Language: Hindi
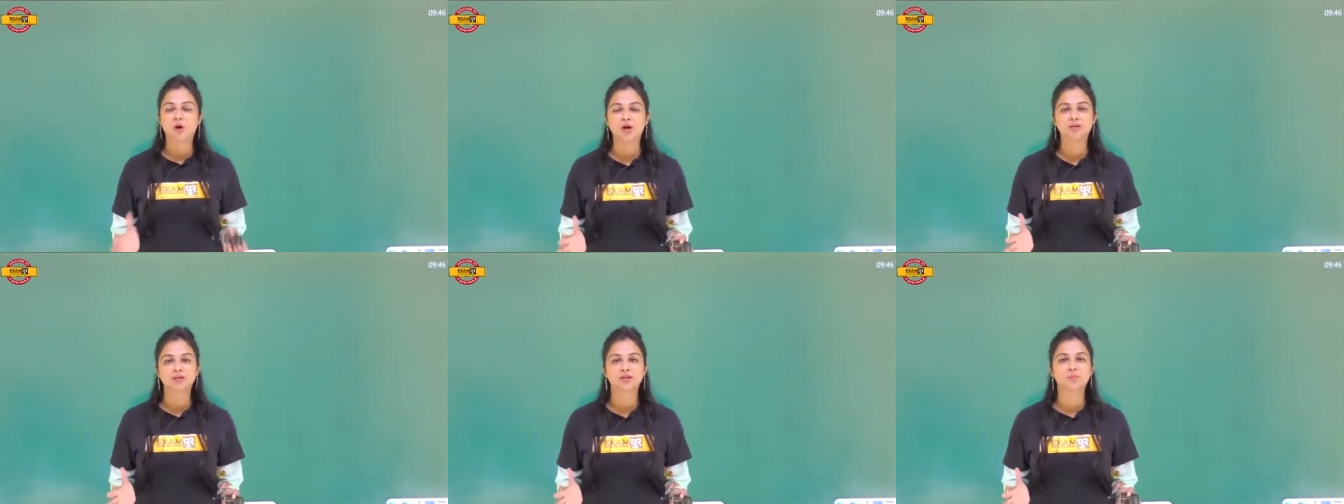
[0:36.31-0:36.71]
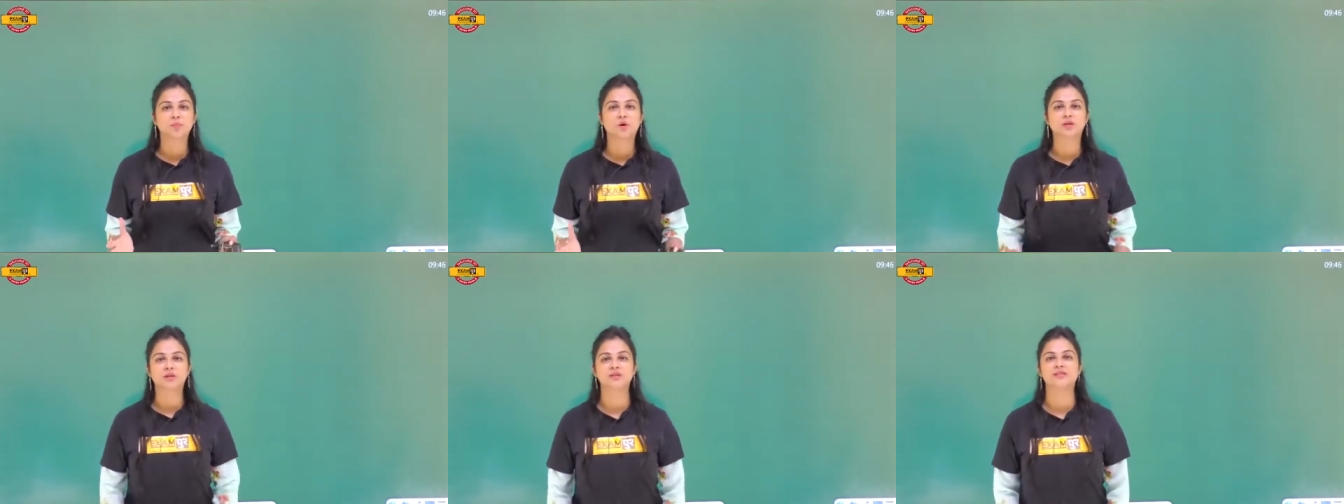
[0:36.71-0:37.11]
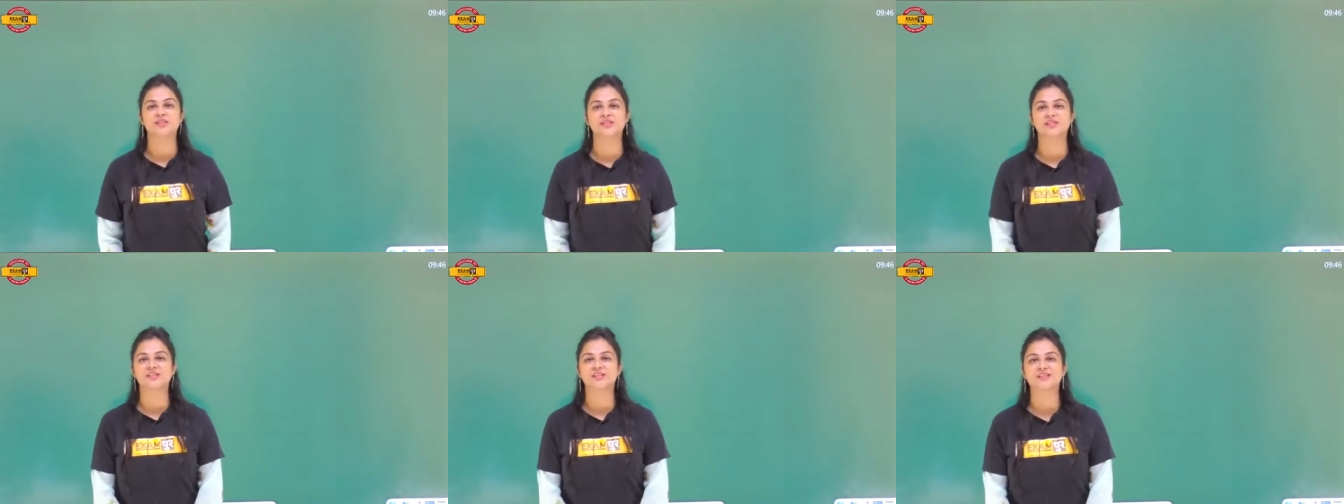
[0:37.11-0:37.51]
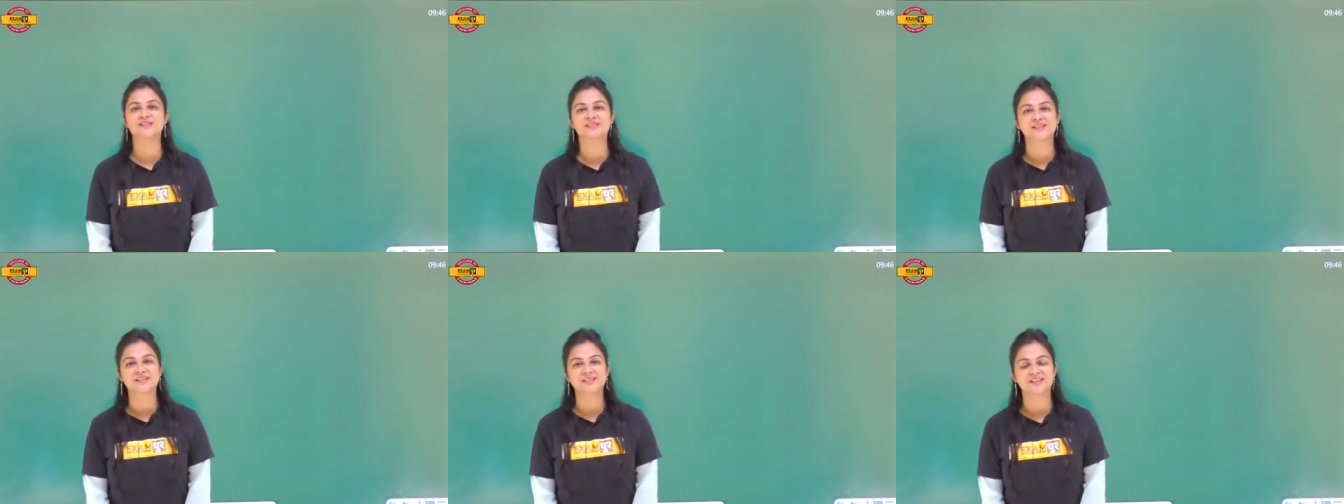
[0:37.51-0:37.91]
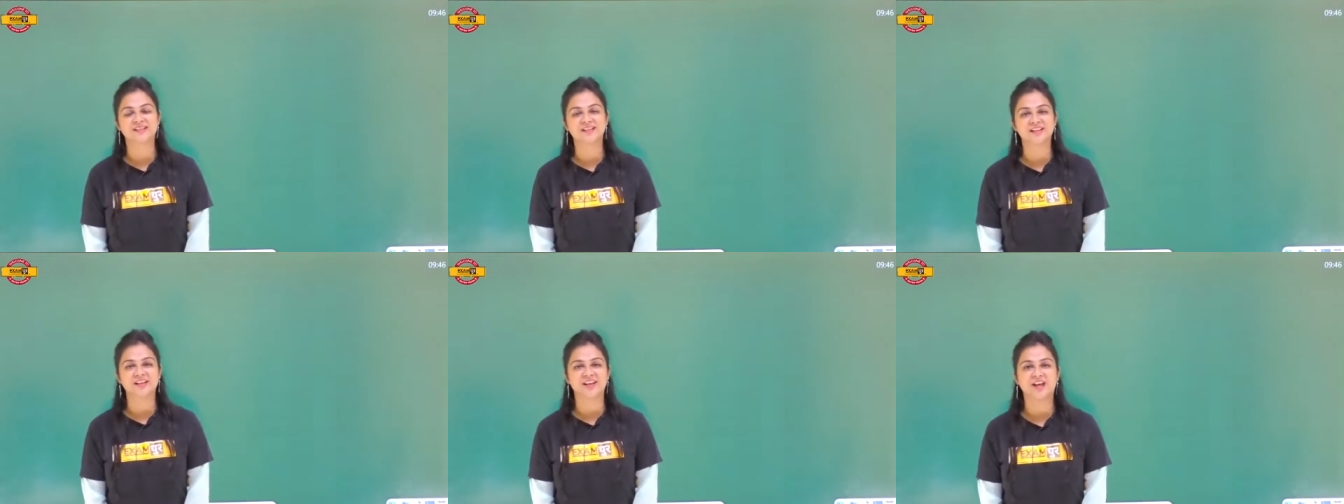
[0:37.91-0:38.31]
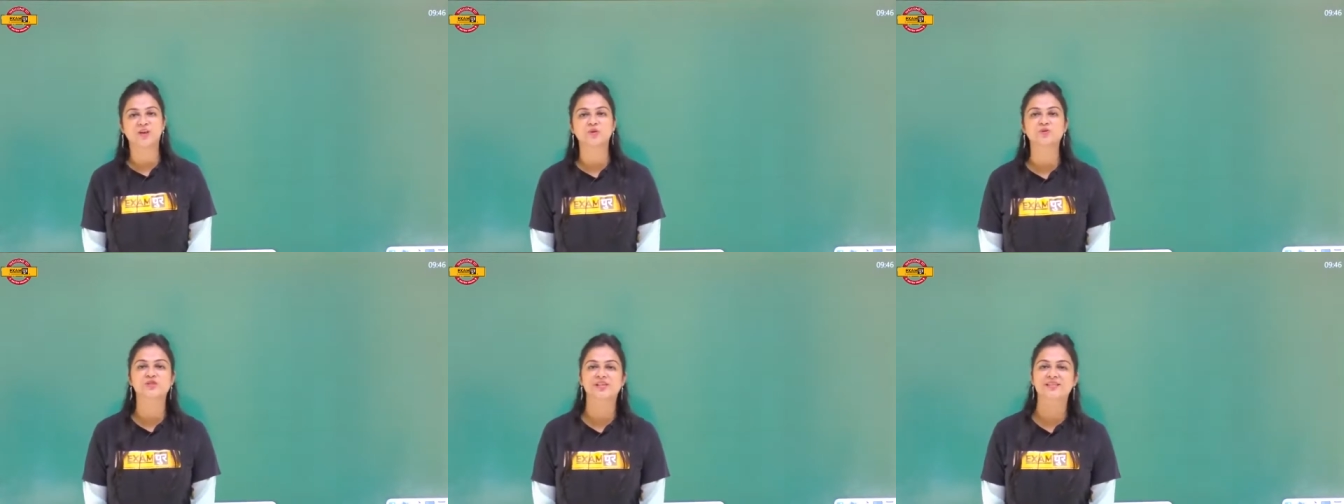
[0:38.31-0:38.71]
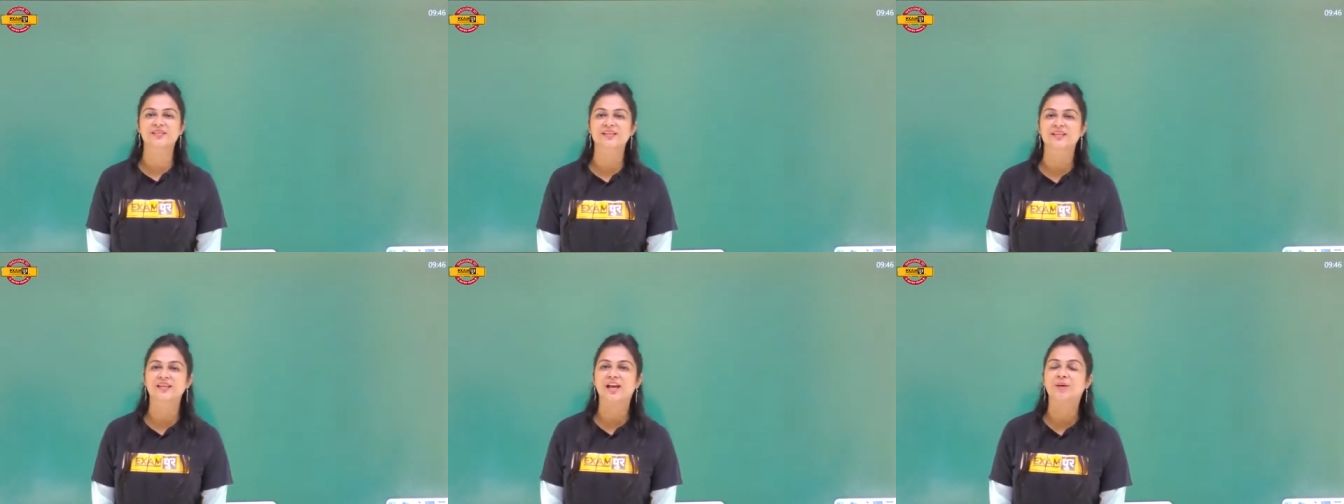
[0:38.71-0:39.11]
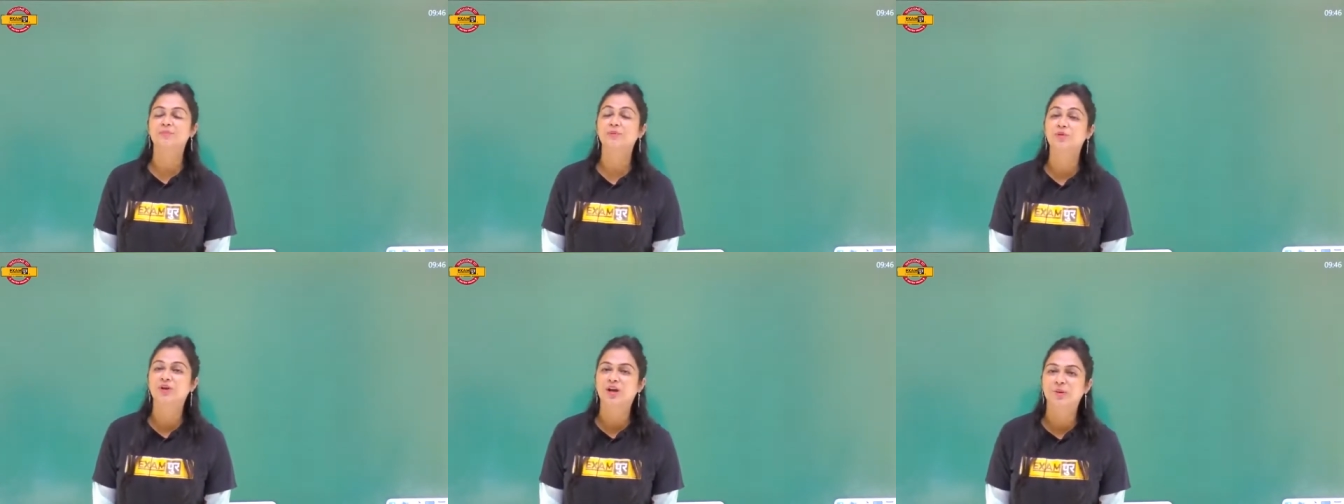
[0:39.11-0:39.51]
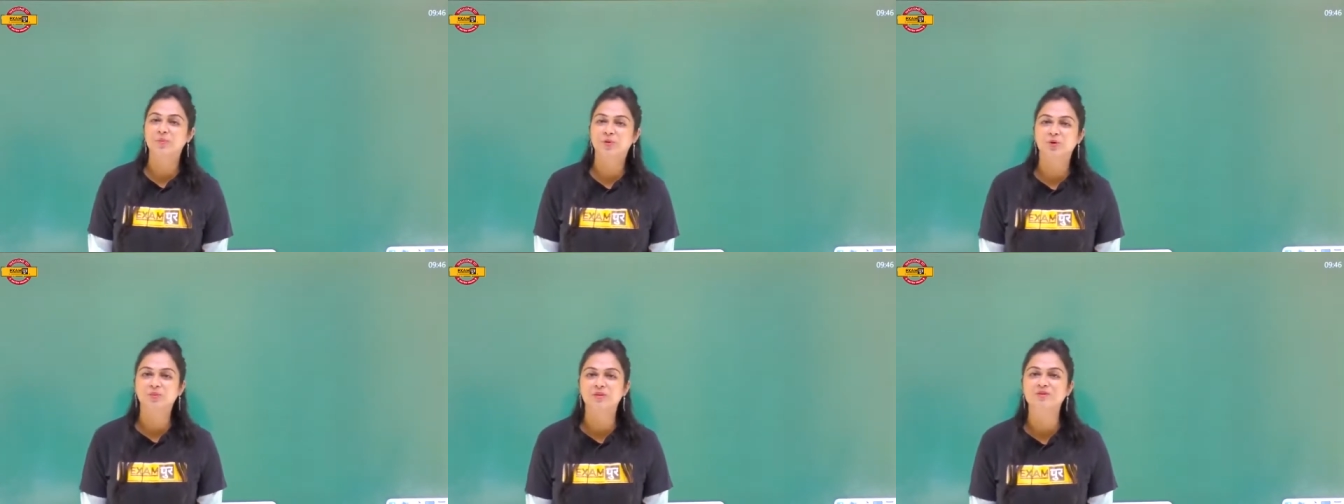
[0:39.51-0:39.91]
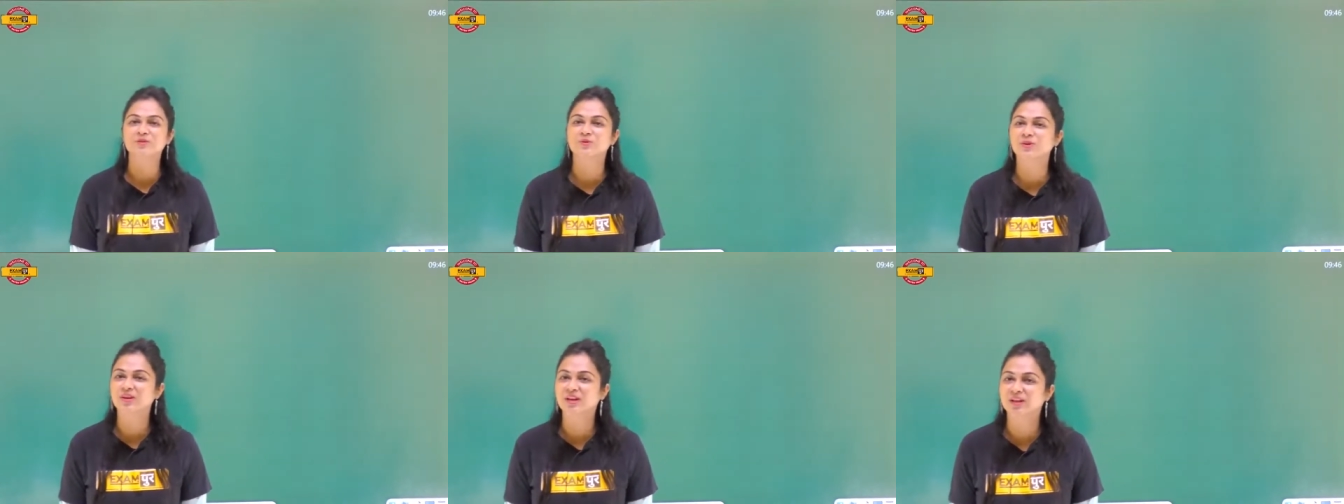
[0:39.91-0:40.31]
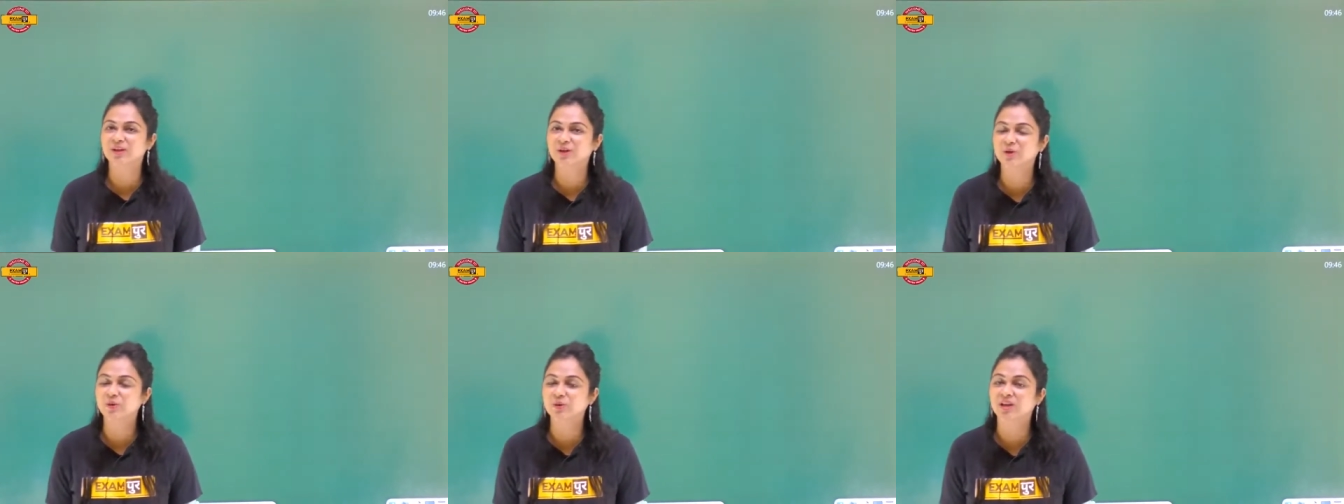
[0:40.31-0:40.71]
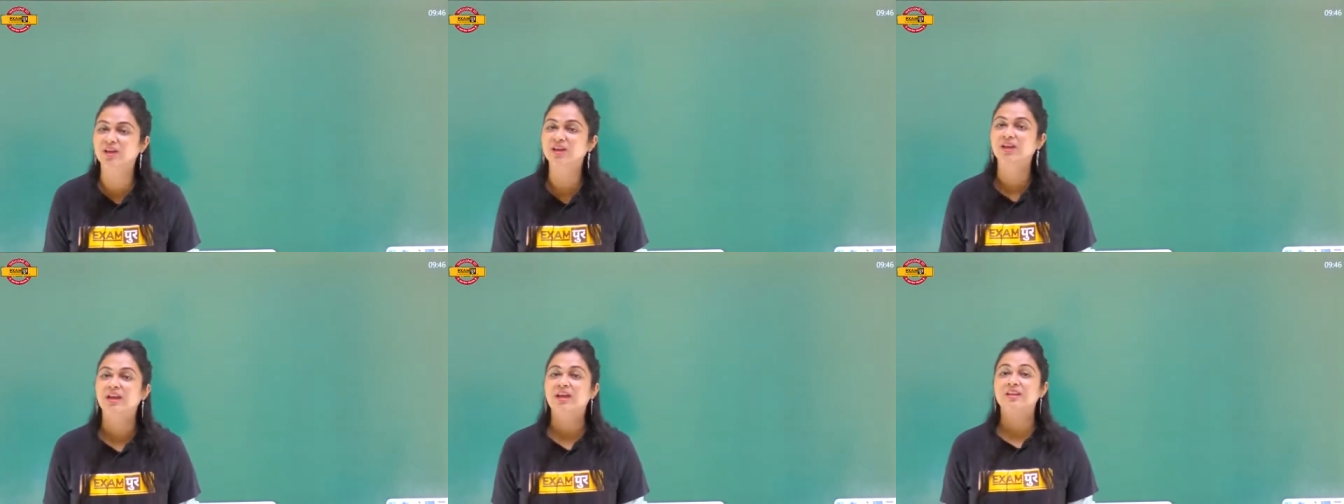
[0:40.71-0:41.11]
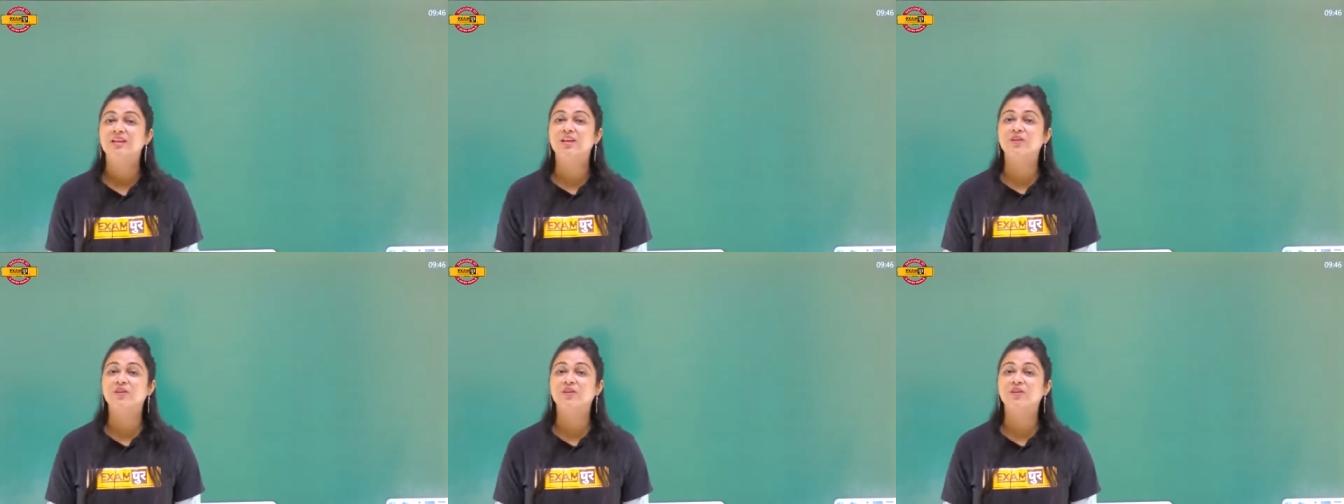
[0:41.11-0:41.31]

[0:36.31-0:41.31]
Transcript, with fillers: बहुत ही इंपॉर्टेंट सेशन डिस्कस करने के लिए आई हूँ जैसा कि आप लोग खबरों में सुन रहे होंगे